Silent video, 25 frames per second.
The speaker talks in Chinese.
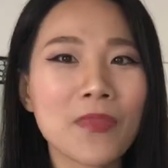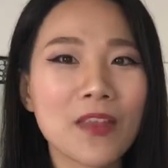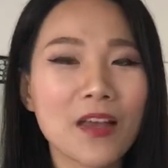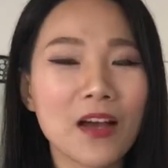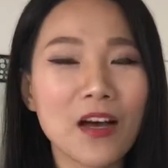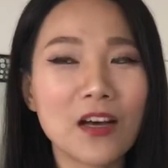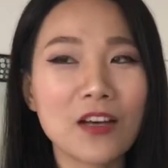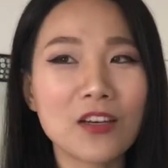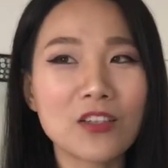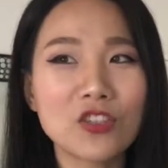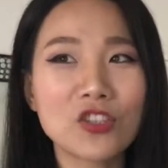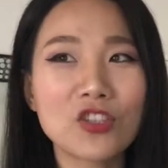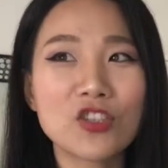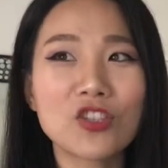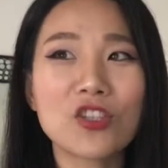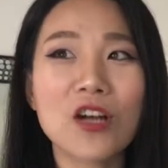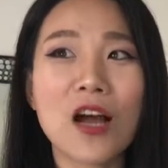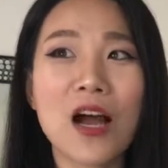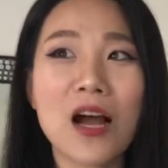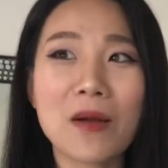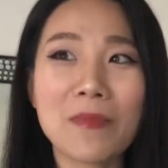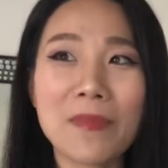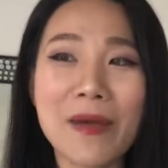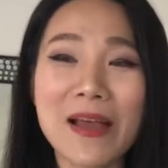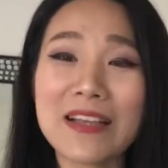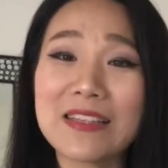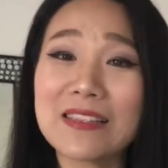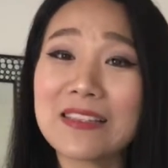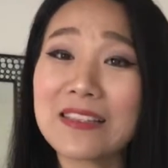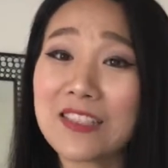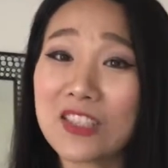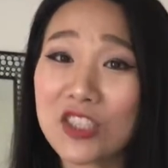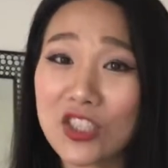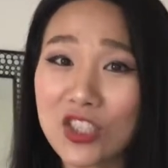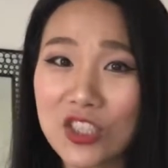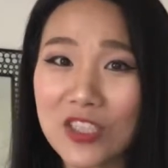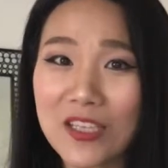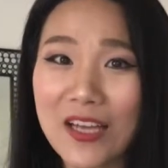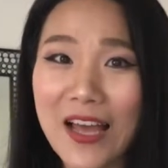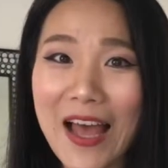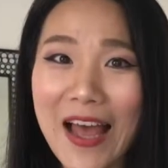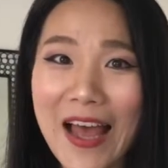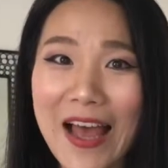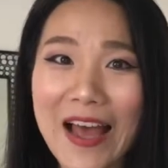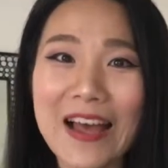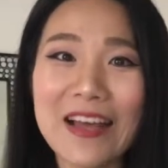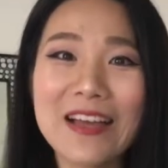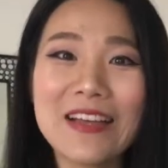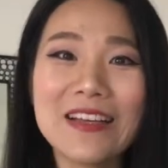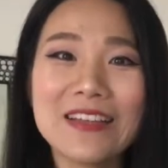啊，是二百四十
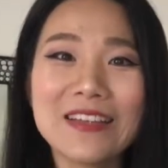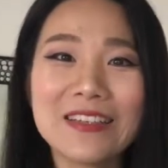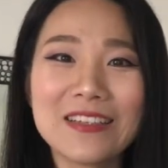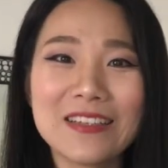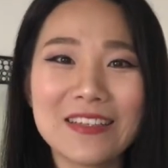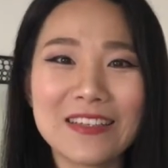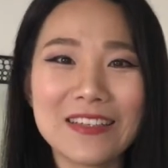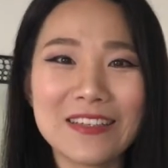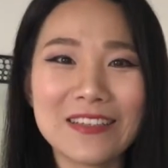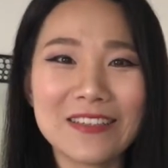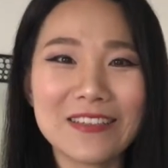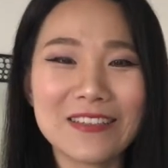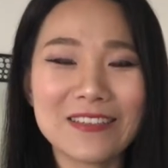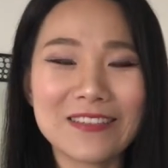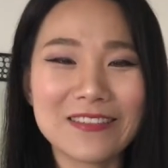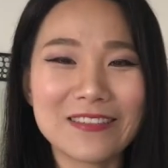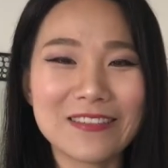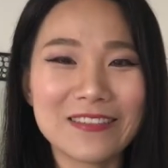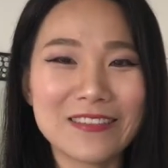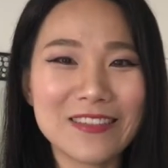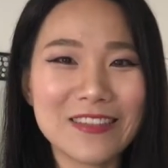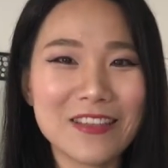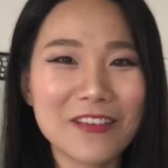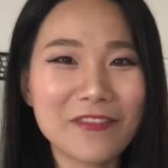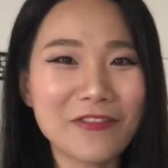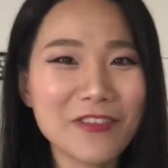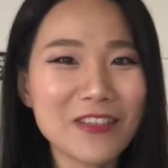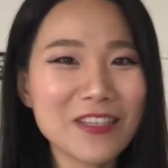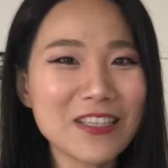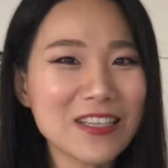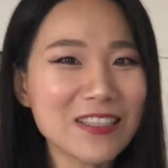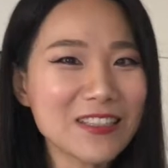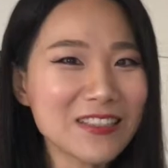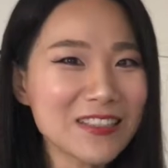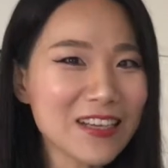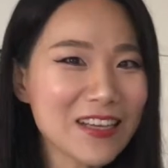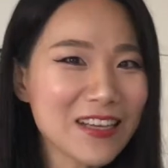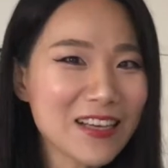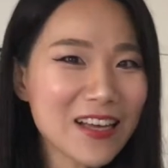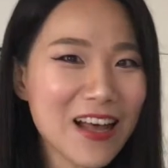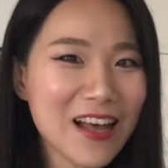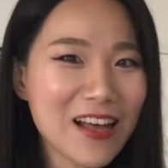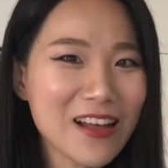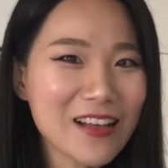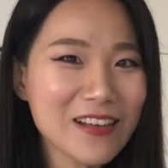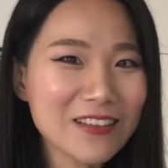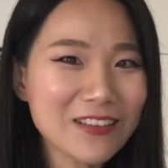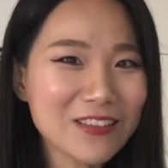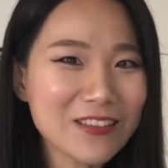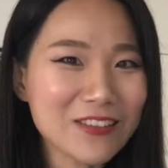卡，嗯，也非常健
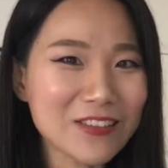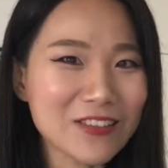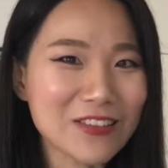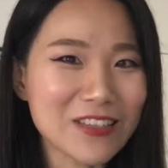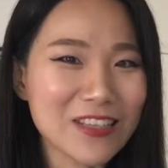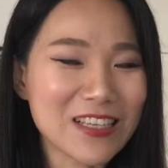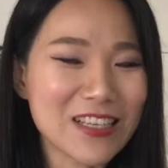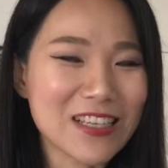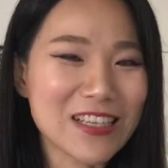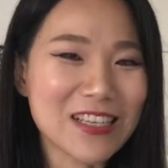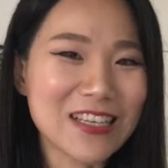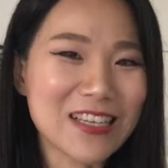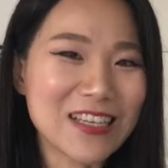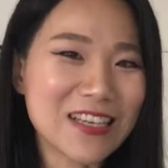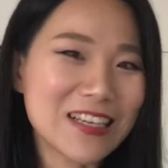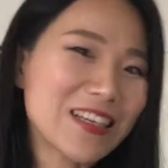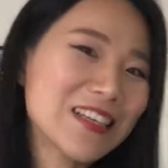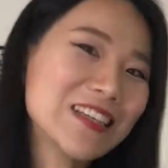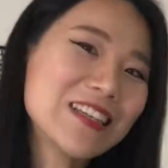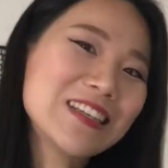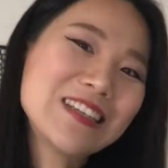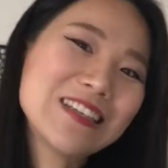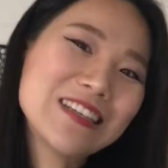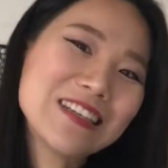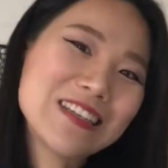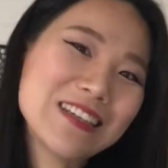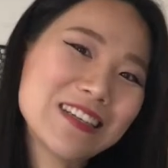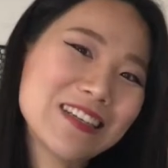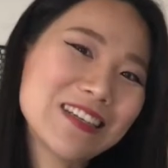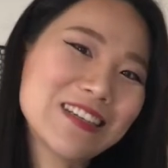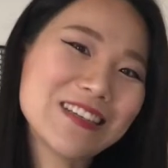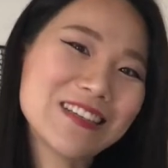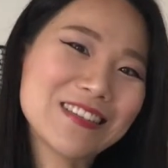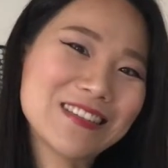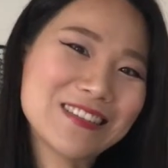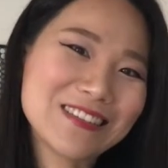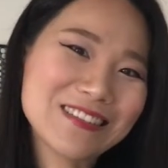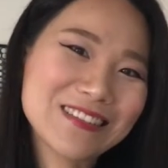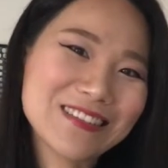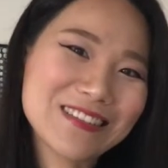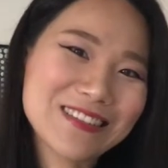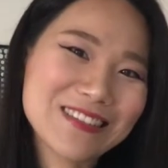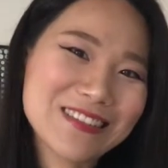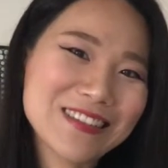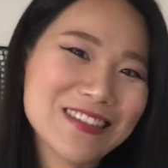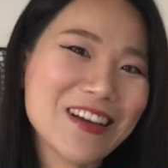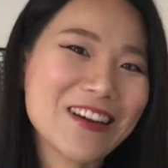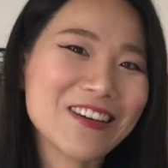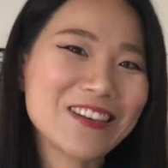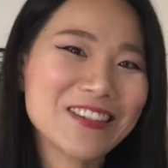康，所以，嗯，
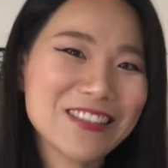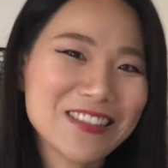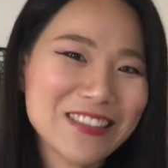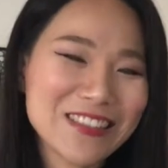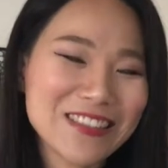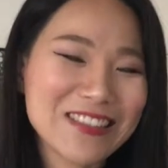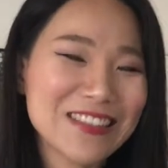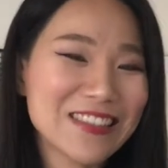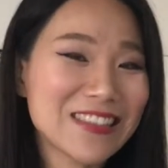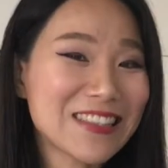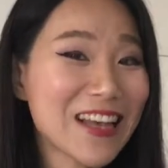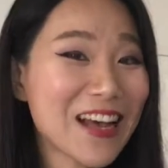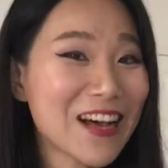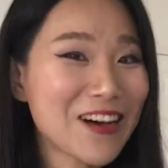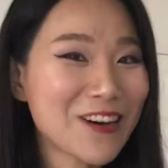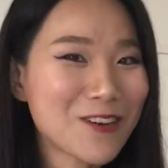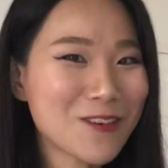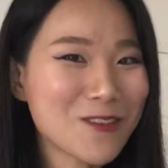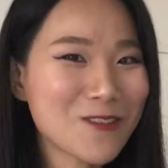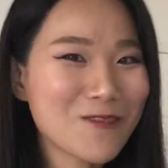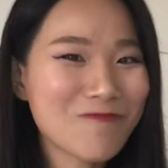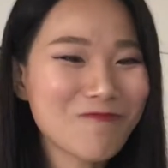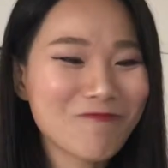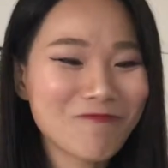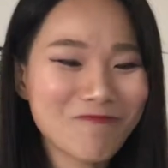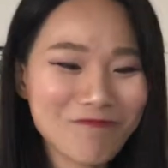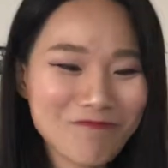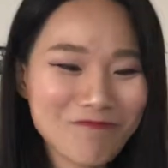你要试一下哦。